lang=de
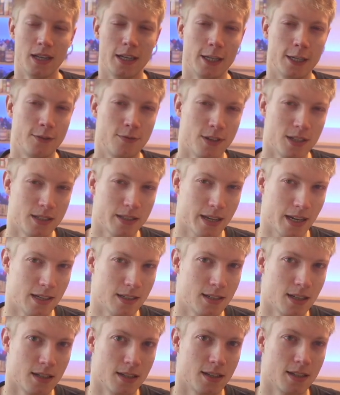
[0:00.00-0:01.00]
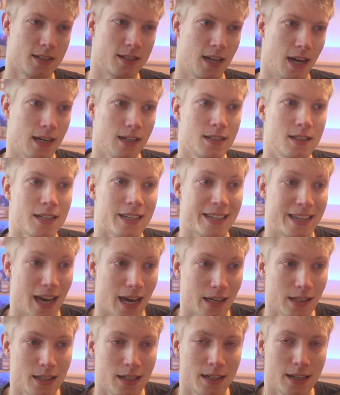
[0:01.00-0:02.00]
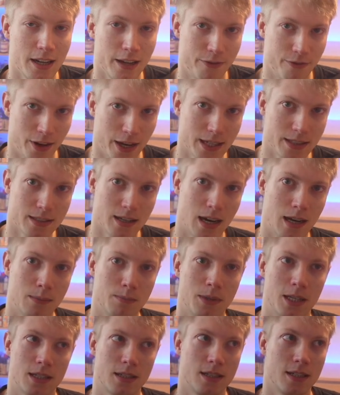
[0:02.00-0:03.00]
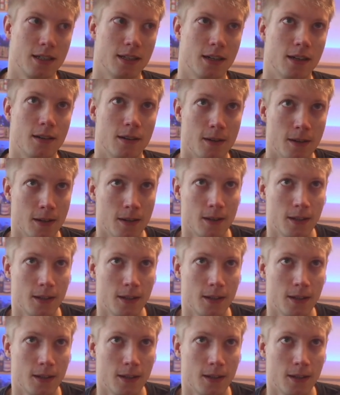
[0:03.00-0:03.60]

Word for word: Ich finde es ganz interessant, kann den Effekt haben, dass ihr